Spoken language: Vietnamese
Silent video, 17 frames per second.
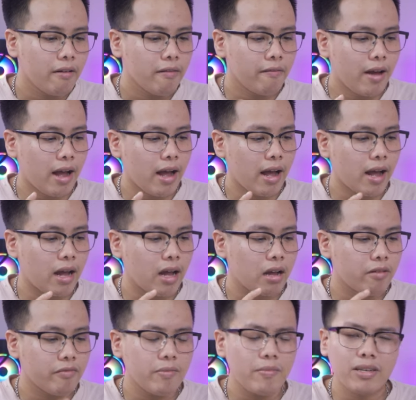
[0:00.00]

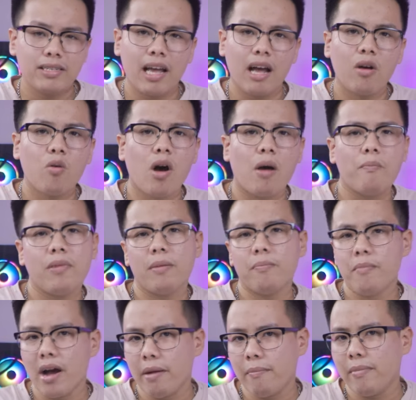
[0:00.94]
Và với mức giá khoảng
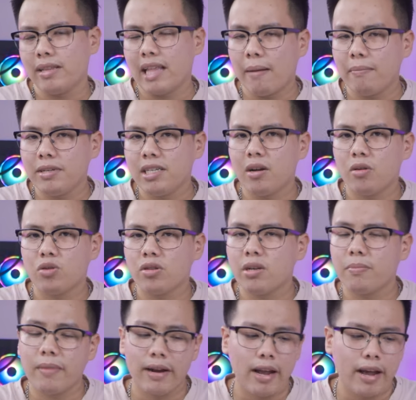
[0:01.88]
17-18 triệu cho
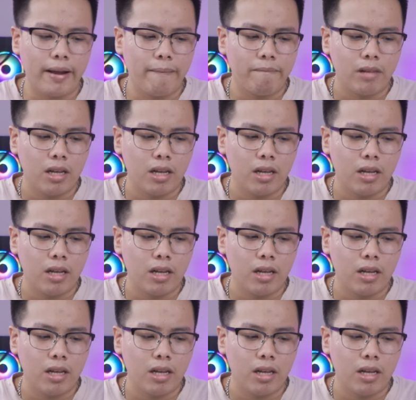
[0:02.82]
chiếc máy này